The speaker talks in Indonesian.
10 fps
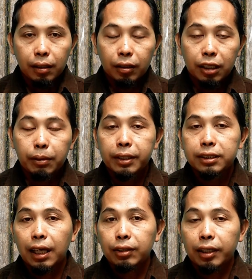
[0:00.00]
Oke
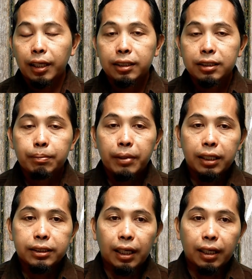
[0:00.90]
pemirsa, itu tadi 9
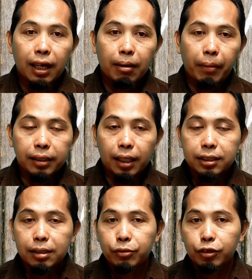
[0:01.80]
cara
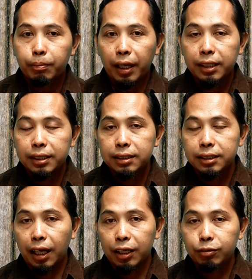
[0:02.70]
mengatasi mulut pahit.
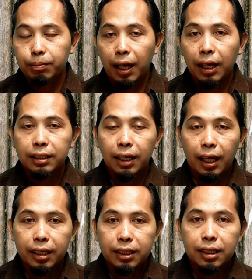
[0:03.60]
Jangan lupa
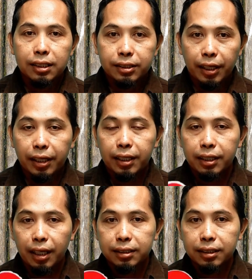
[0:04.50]
like, share,
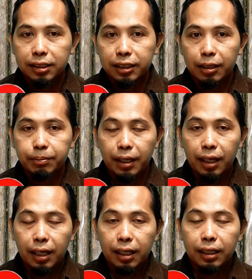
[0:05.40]
dan
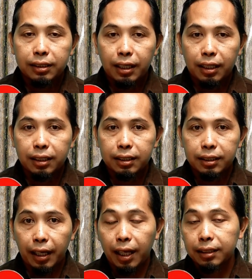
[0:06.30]
subscribe-nya, dan
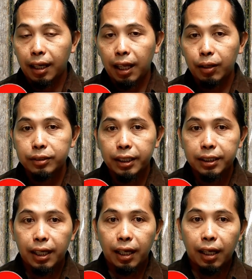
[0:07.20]
tekan tanda
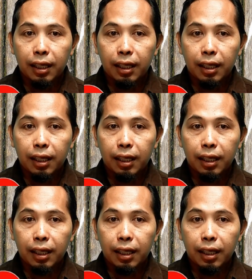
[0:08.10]
loncengnya.